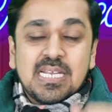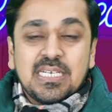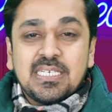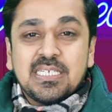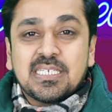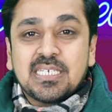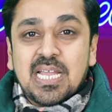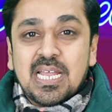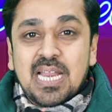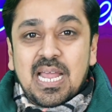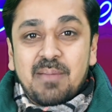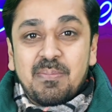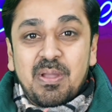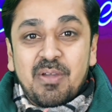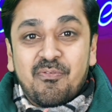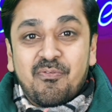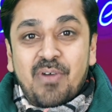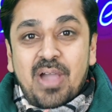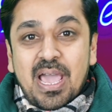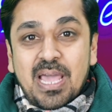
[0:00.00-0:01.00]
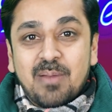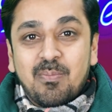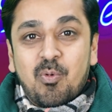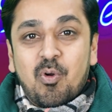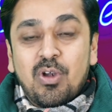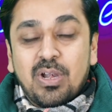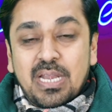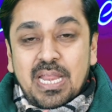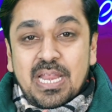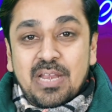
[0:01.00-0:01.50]
जिसका नाम है फायर
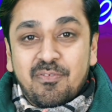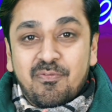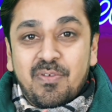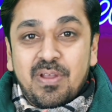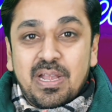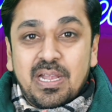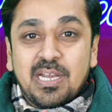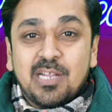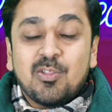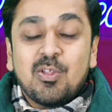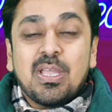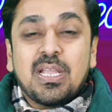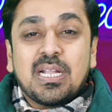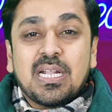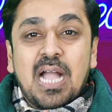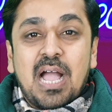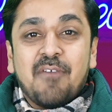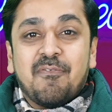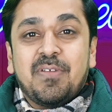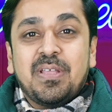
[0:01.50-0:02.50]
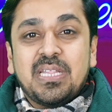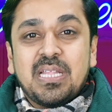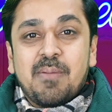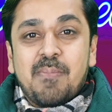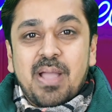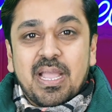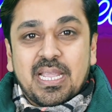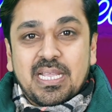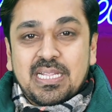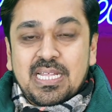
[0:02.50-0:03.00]
बोल्ट इन्फिनिटी तो एक काफी
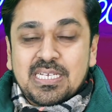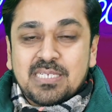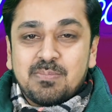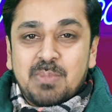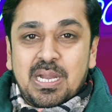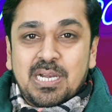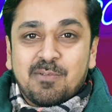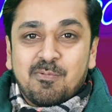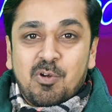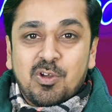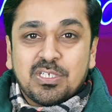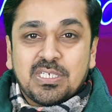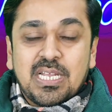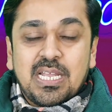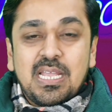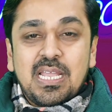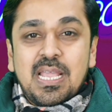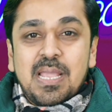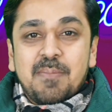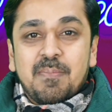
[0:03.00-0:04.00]
धमाकेदार स्मार्ट वॉच है